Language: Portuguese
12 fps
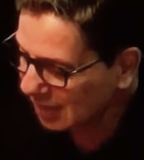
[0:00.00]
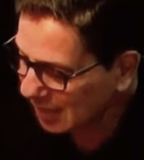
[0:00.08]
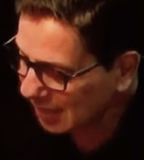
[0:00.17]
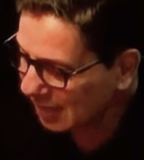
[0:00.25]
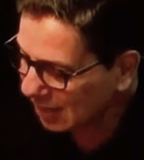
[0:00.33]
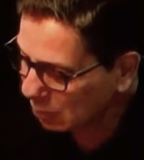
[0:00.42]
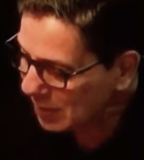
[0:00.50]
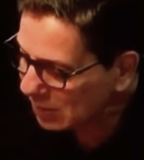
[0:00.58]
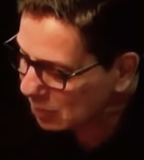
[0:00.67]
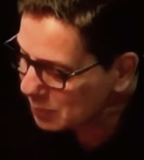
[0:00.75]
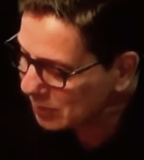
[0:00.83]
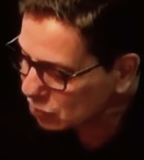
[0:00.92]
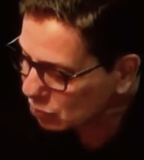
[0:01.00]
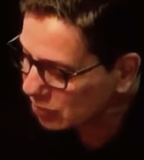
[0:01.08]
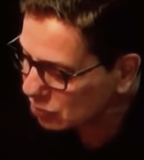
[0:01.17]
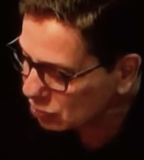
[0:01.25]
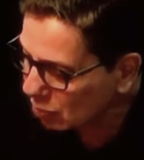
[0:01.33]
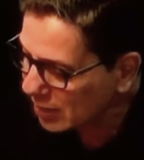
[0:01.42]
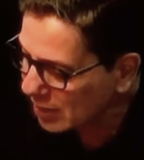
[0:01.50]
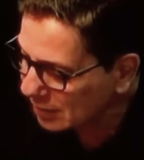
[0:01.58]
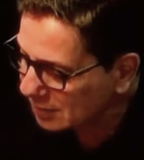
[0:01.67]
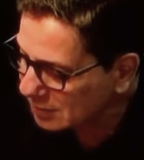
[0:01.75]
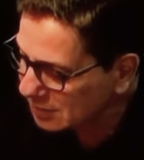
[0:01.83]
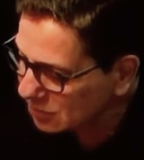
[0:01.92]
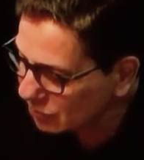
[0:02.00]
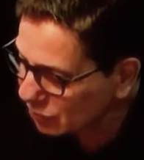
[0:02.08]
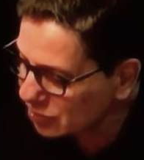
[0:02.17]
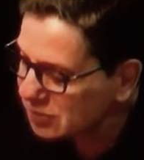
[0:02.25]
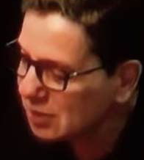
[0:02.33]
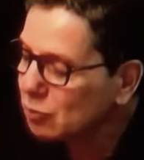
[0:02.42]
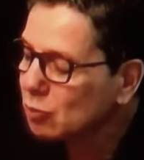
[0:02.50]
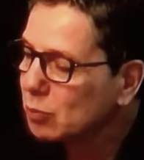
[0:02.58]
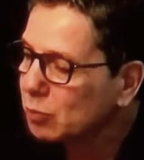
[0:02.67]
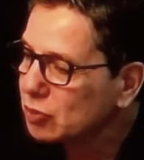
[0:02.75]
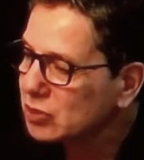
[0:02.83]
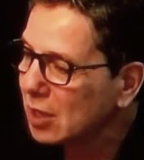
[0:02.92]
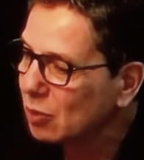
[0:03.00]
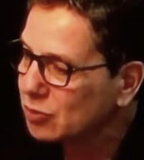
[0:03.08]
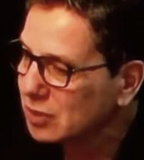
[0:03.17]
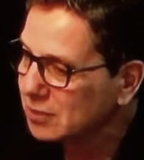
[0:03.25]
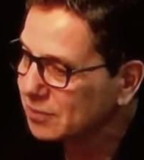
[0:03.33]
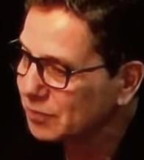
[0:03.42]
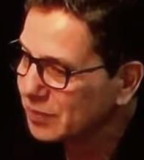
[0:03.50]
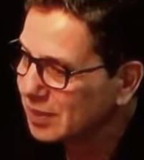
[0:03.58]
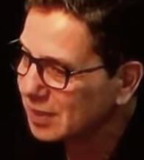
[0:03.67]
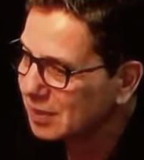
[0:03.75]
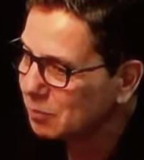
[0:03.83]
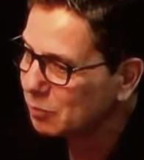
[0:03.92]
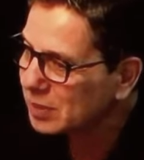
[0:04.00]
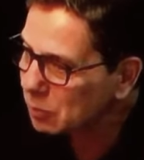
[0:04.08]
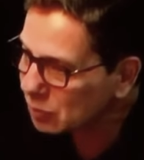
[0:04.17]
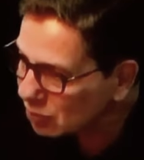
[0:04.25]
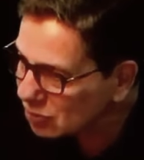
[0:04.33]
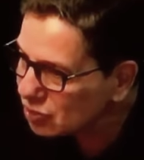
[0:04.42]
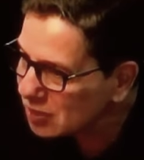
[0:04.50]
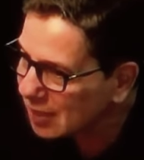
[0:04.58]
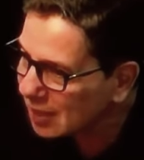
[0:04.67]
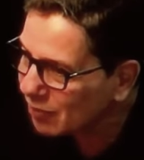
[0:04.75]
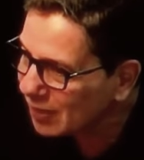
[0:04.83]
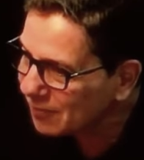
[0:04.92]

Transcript: É, é, como é que começou a história de você no grupo Gelta? Porque é muito antiga, não é?